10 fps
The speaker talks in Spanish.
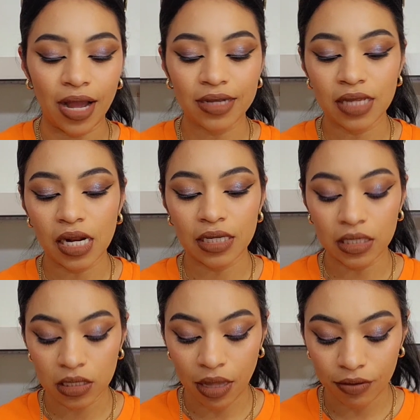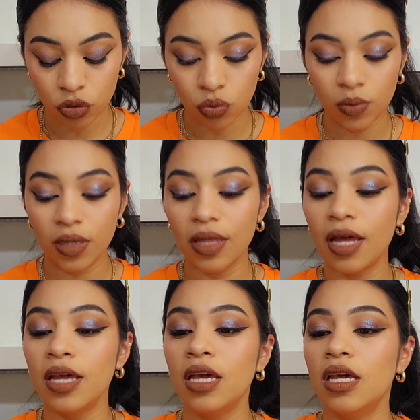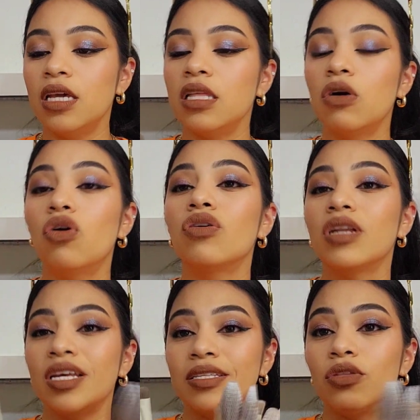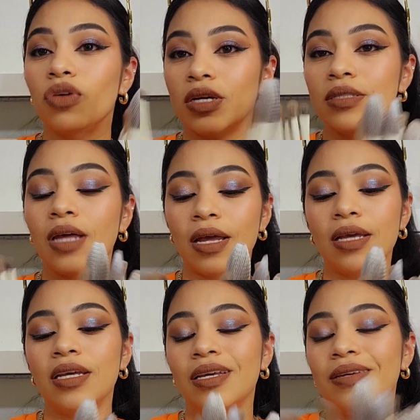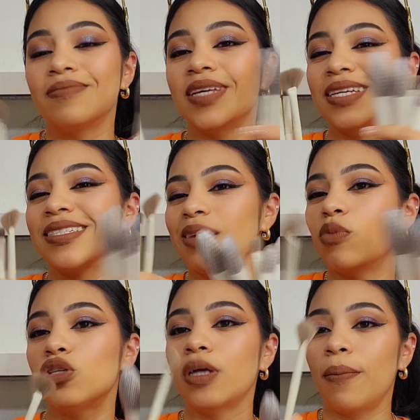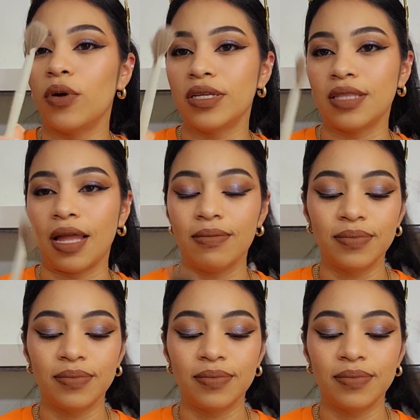Axa la necesitaba en su vida y dijo necesito eh, esas brochas por esta.